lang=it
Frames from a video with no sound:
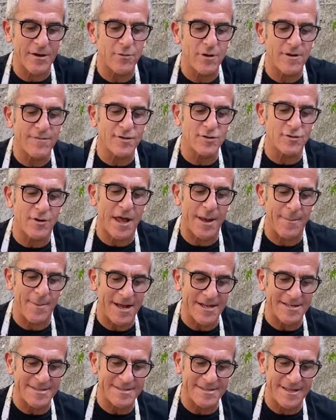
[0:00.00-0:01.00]
ancora facevano la
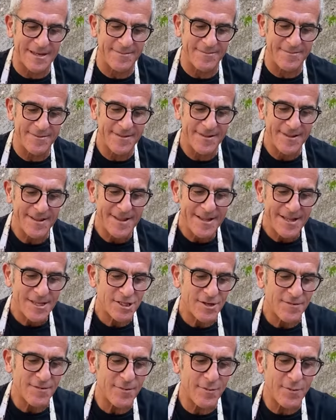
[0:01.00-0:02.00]
pasta,
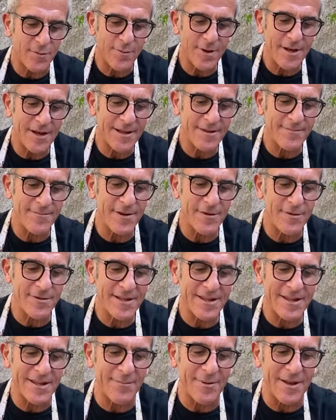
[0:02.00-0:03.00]
c'avevano quelle,
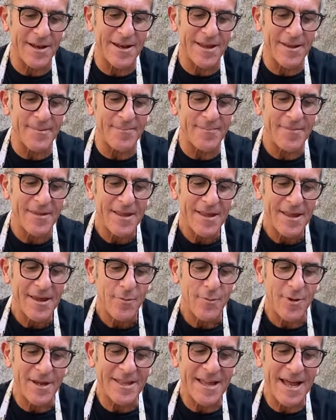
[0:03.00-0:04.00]
ricordate quelle,
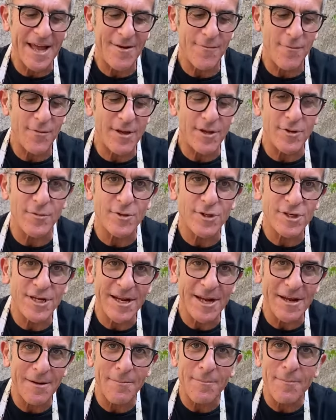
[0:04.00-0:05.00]
quei tavoli dove
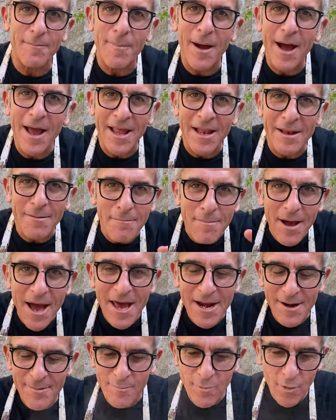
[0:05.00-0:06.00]
c'era il, il,
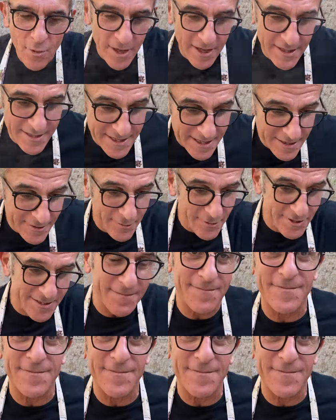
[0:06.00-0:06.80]
marmo e dentro si